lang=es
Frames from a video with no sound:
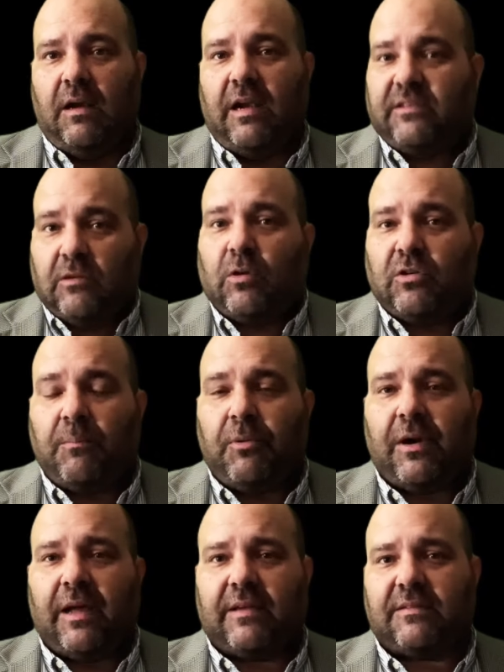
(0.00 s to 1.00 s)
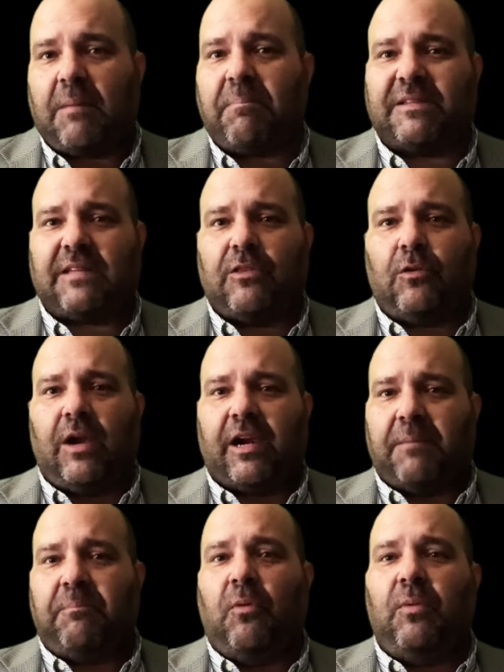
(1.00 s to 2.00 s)
La situación por la que está pasando la
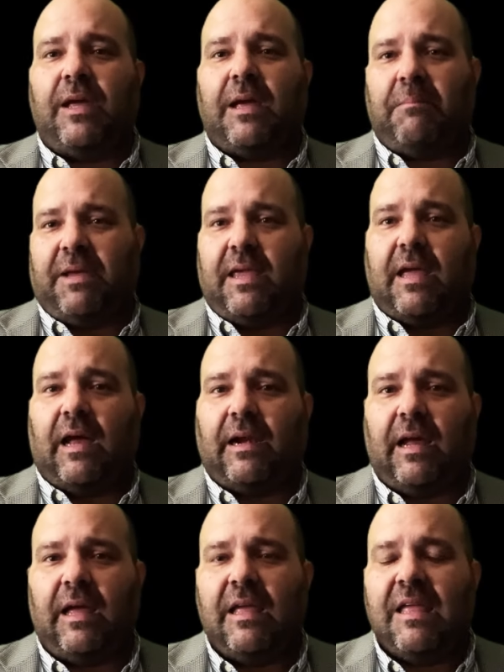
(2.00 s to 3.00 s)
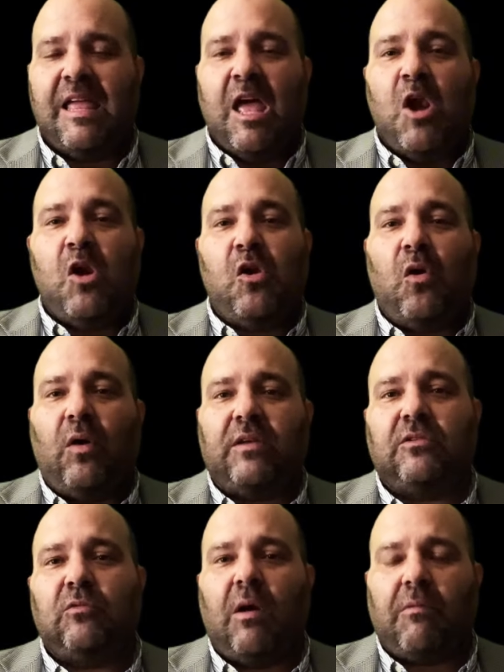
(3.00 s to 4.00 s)
República Mexicana no
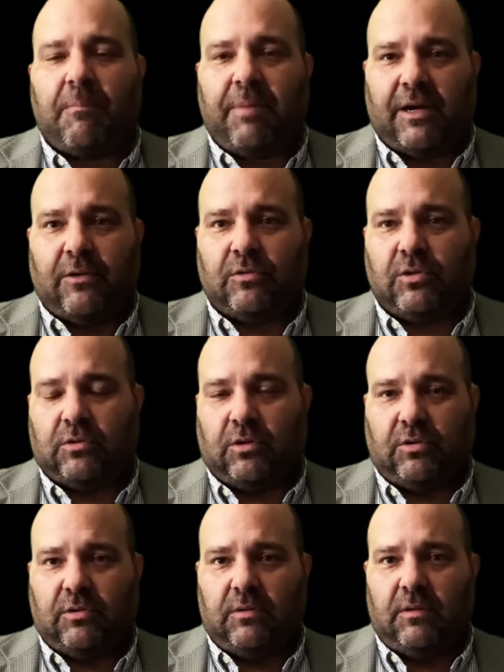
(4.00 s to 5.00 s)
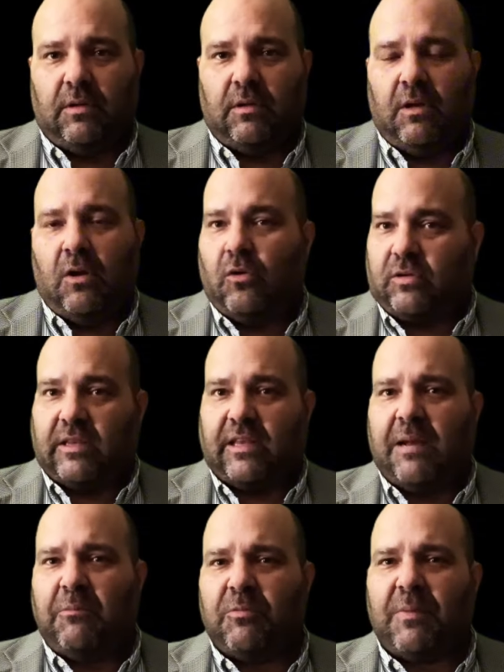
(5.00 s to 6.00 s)
es nueva para nosotros, los que
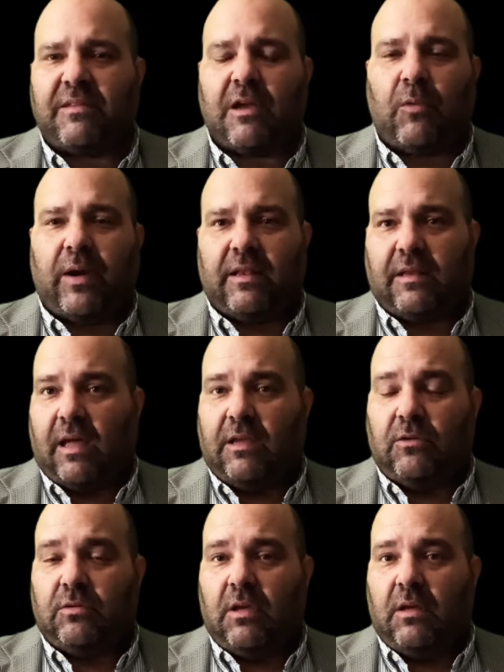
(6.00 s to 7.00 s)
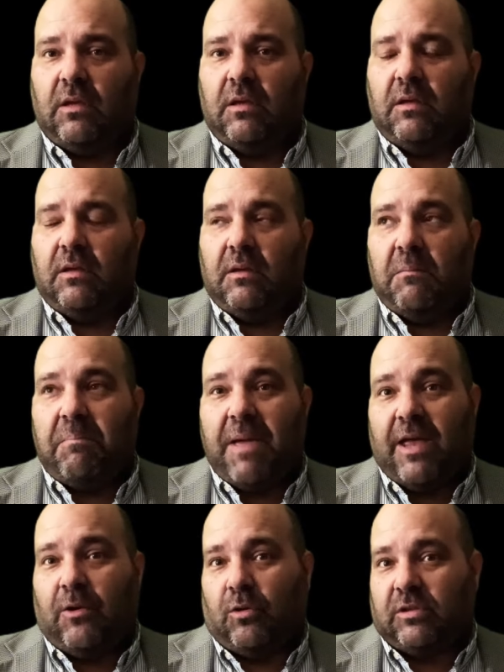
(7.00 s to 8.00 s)
tenemos más de 40 años
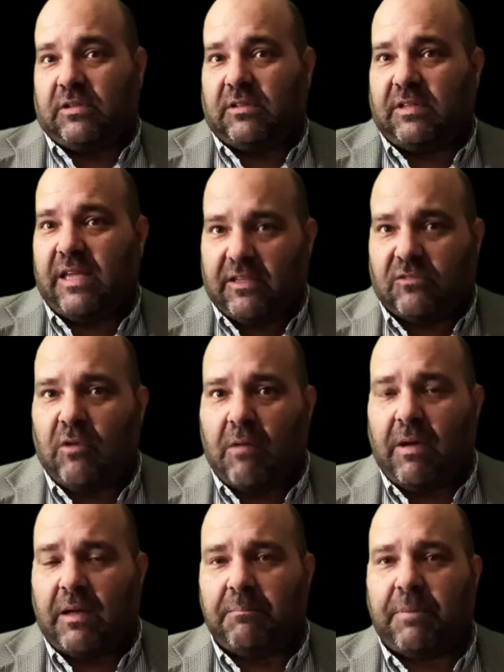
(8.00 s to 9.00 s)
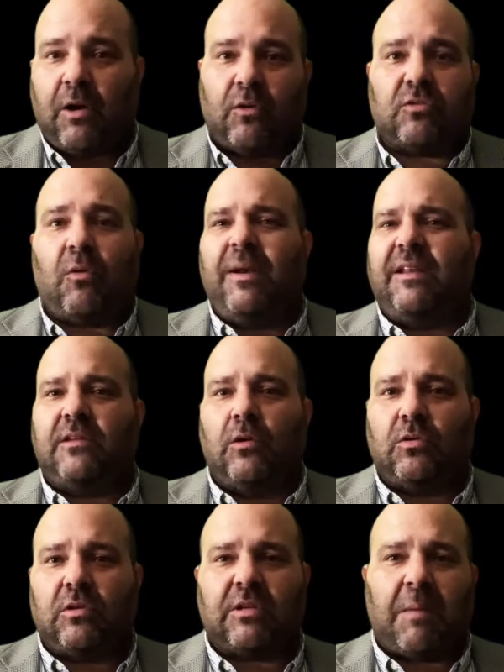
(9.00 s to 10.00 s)
pero sí es nueva para los jóvenes
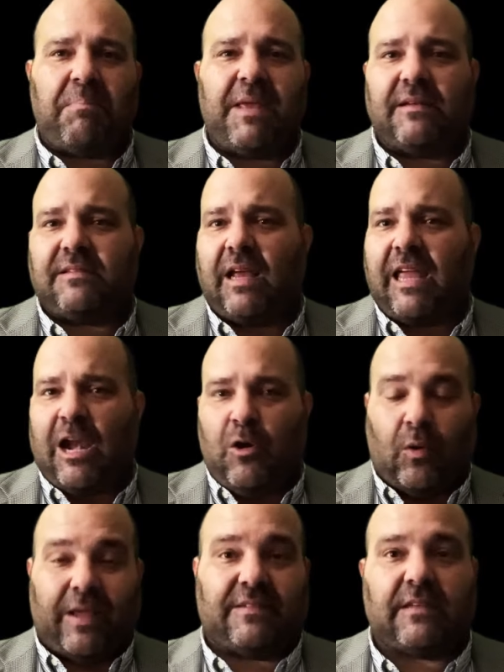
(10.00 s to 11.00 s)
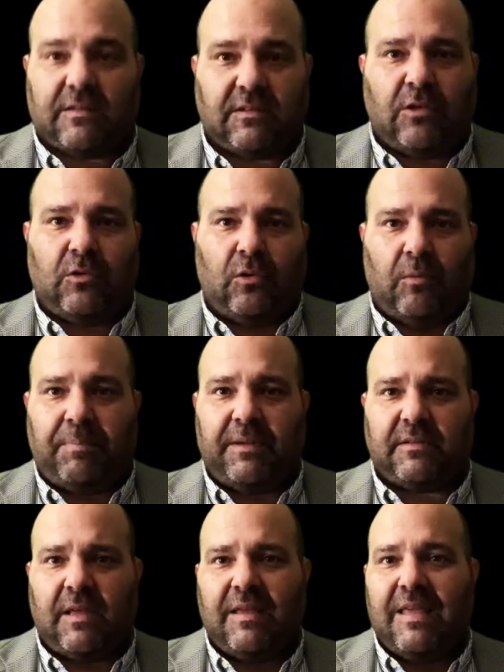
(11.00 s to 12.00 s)
ilusos que piensan que lo que está haciendo
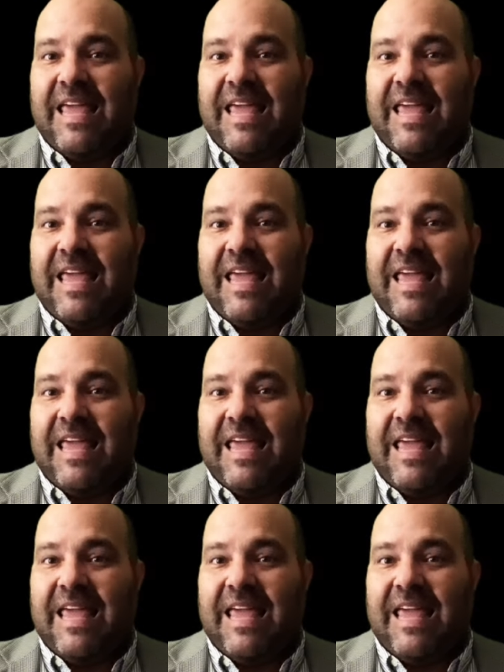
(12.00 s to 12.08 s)
López